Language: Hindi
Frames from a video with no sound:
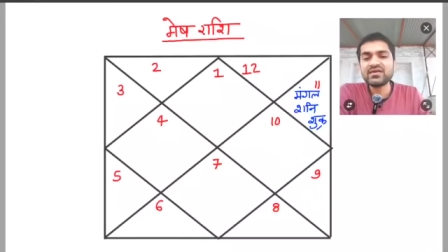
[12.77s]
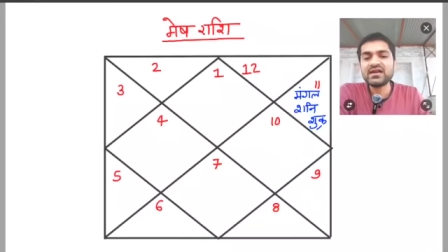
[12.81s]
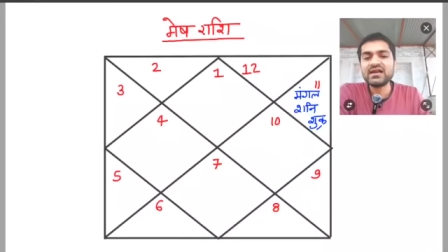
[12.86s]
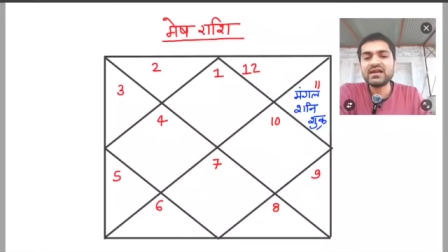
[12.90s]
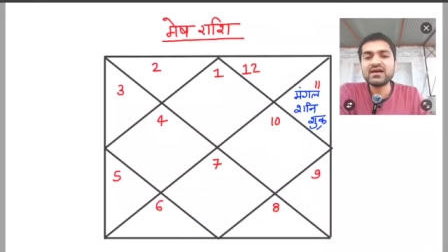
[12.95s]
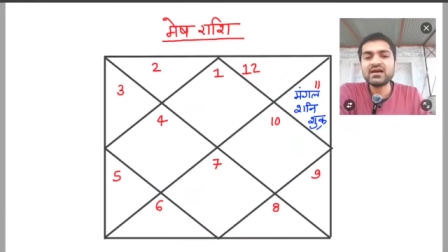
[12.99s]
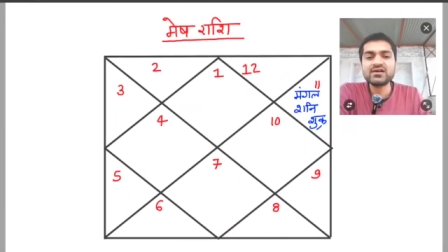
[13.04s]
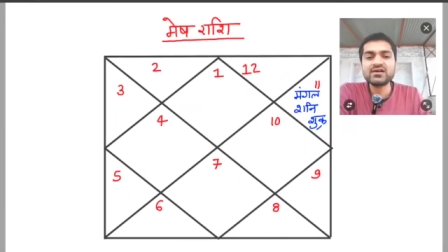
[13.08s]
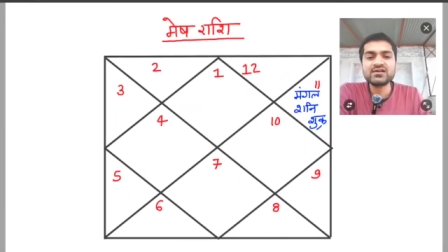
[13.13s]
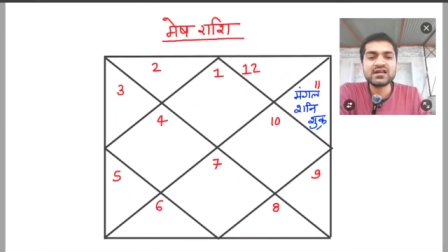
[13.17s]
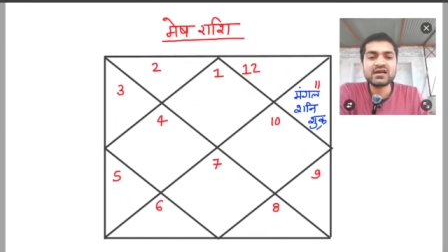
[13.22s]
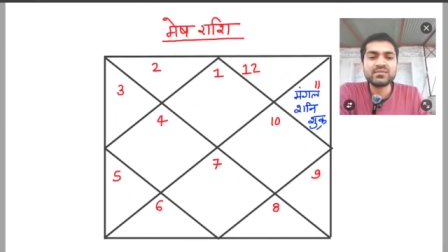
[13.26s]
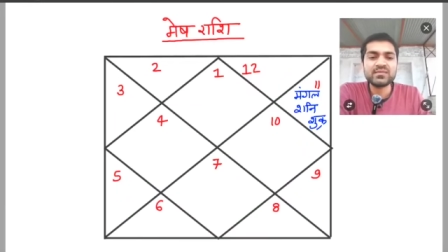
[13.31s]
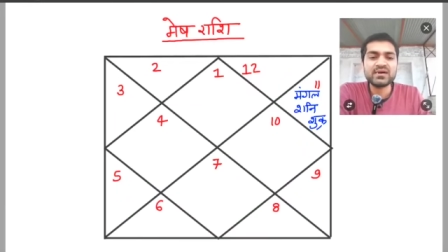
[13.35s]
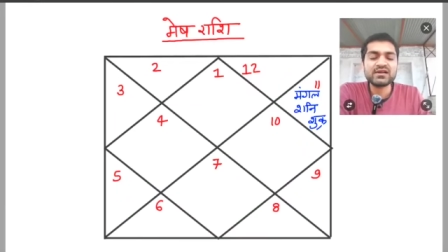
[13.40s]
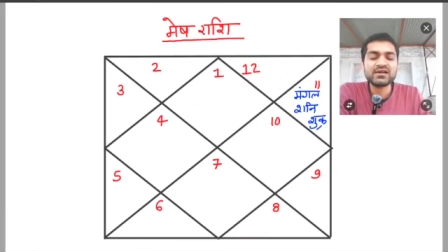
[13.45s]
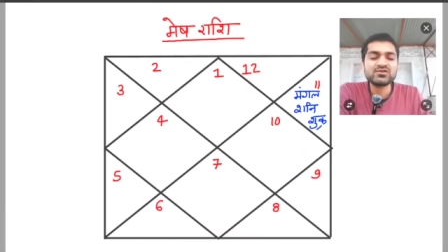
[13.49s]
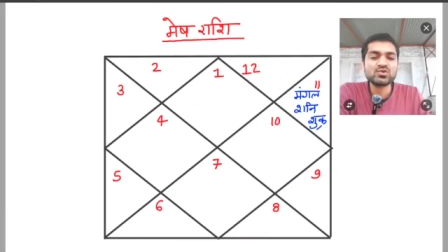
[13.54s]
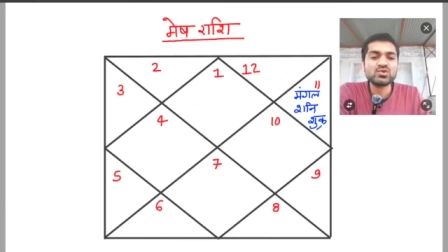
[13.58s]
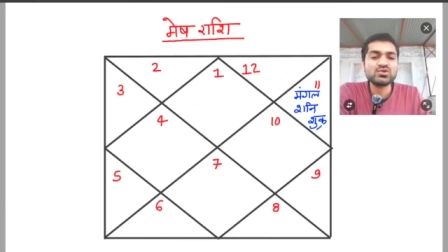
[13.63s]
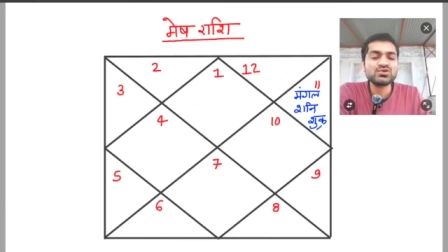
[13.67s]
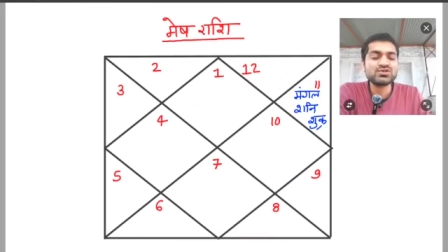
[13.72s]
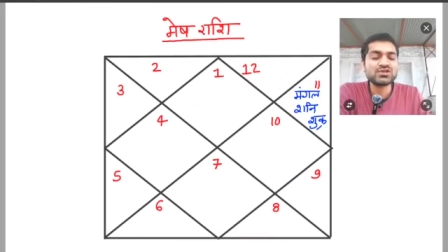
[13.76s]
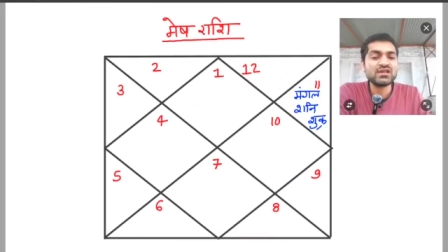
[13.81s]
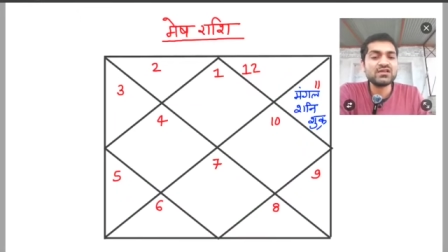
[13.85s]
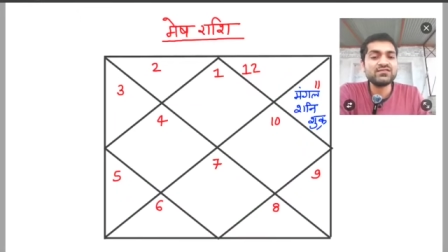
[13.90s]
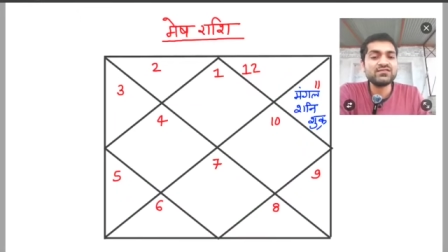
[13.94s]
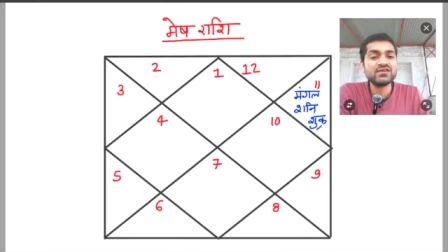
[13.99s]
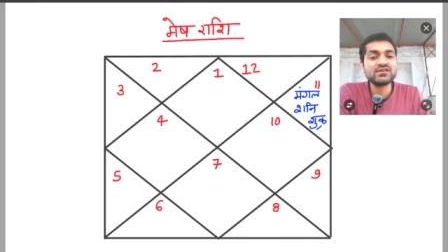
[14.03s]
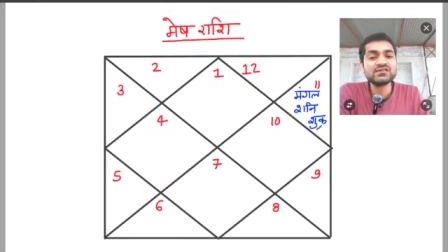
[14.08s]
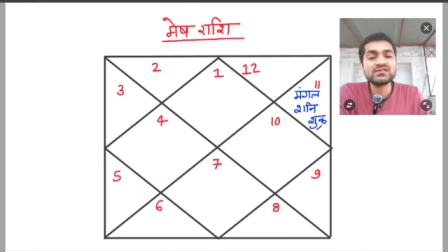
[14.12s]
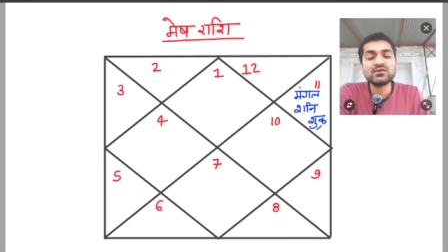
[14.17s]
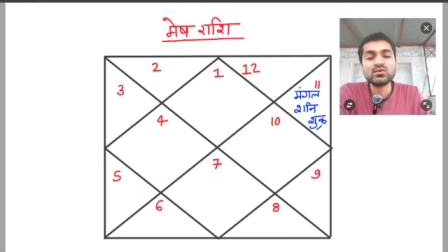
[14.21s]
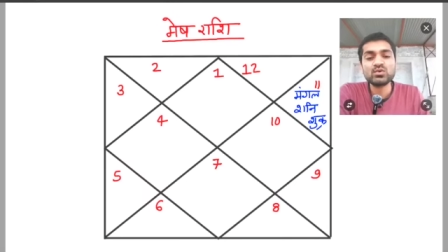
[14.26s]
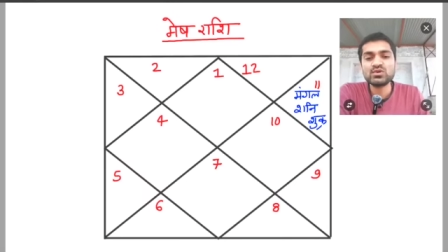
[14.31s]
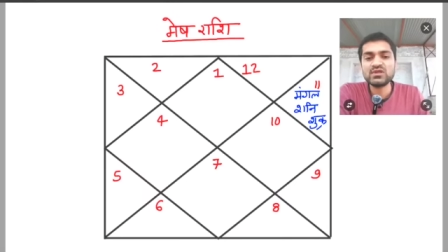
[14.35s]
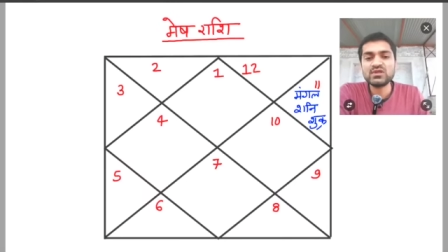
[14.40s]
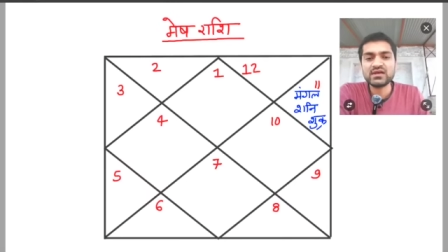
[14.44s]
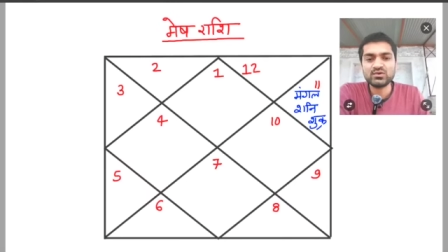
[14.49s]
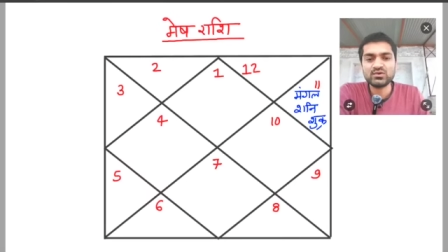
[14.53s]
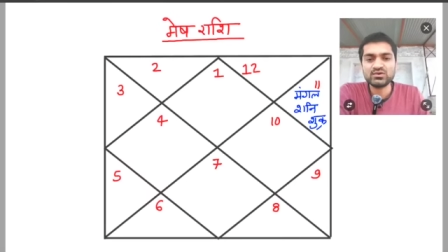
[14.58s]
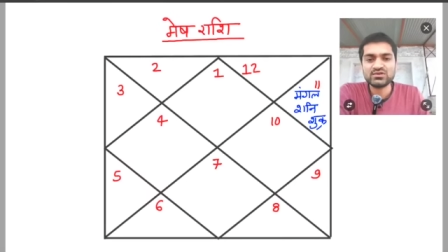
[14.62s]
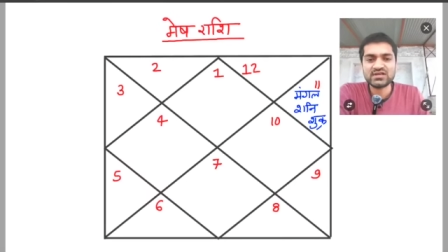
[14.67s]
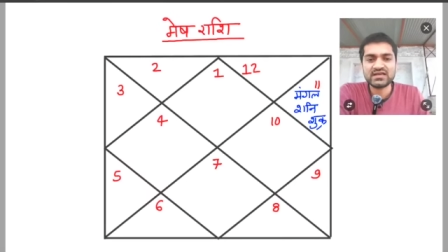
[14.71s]
वाले 18 मार्च को शनि फिर से उदय
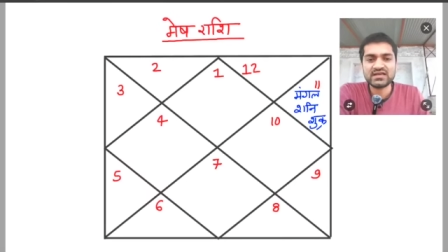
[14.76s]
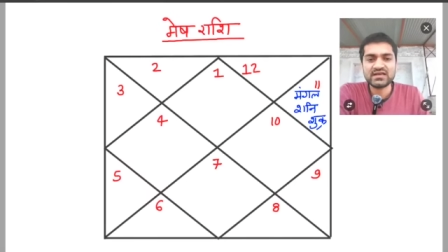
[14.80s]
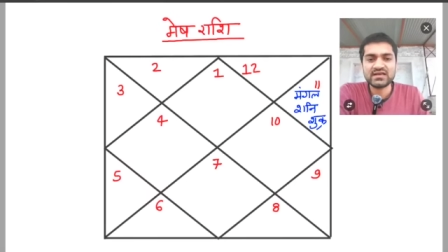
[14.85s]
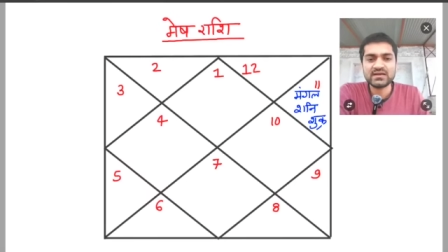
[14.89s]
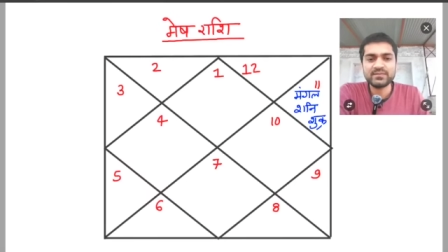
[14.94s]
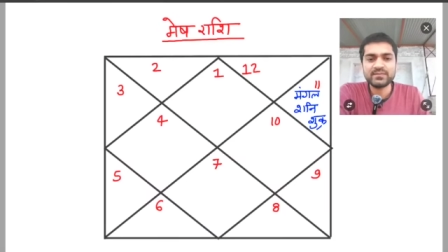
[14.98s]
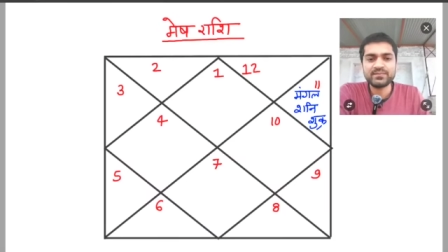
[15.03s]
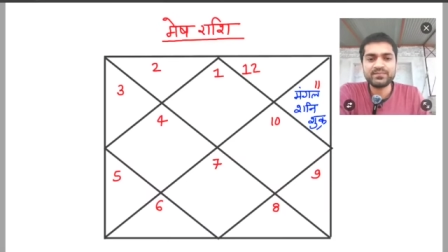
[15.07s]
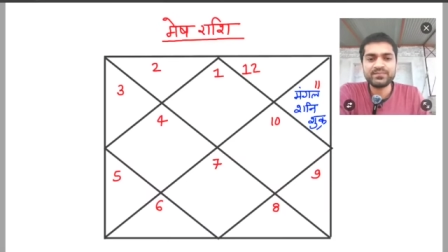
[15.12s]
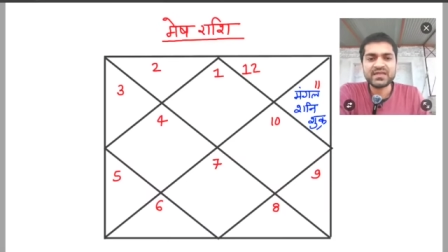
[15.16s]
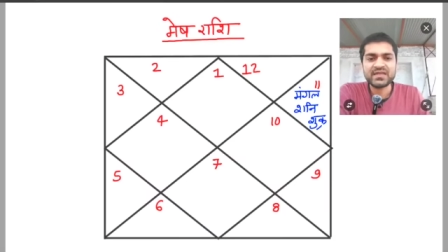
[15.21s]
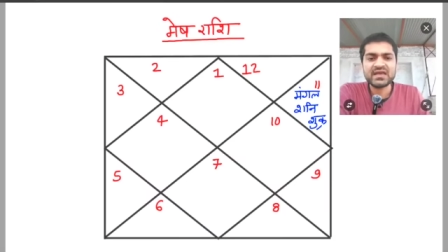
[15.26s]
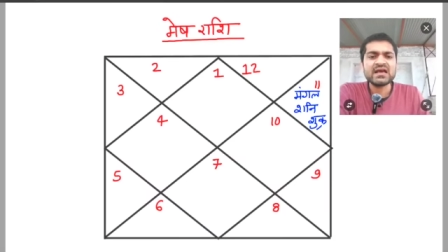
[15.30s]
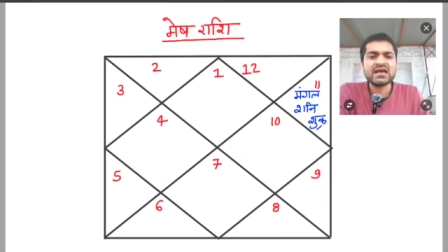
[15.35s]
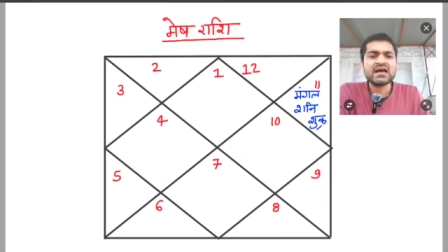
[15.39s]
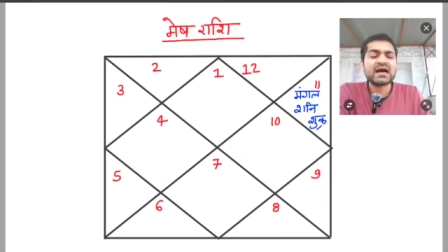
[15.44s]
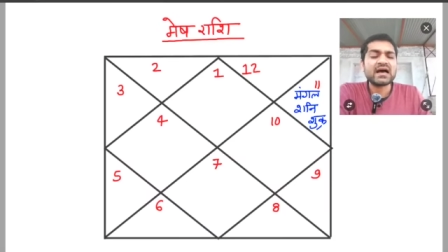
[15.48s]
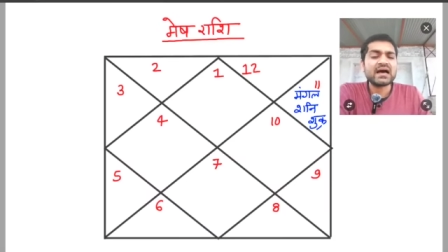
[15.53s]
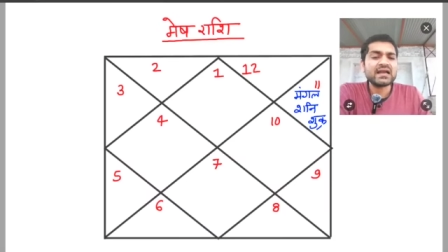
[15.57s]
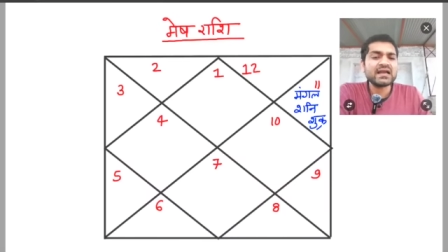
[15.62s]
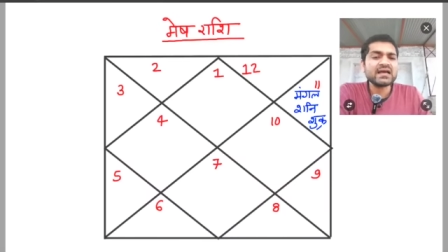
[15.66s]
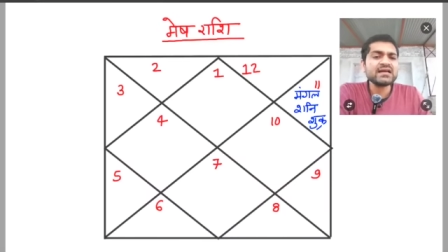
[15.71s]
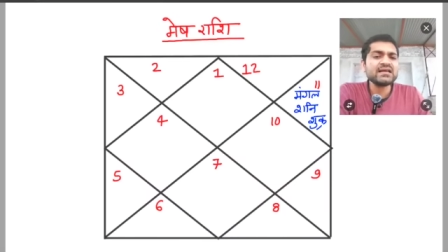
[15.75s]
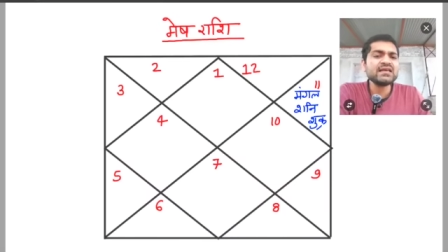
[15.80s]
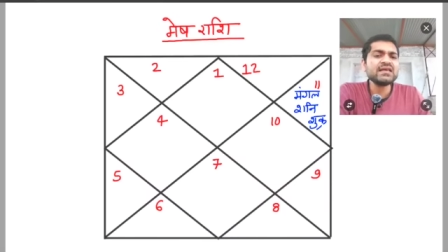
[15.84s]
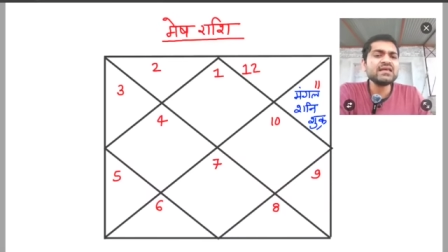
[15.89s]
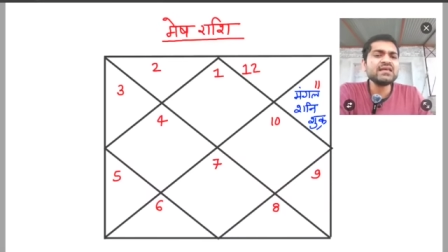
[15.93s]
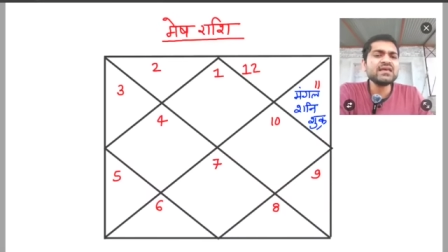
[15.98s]
हो जाएंगे हालांकि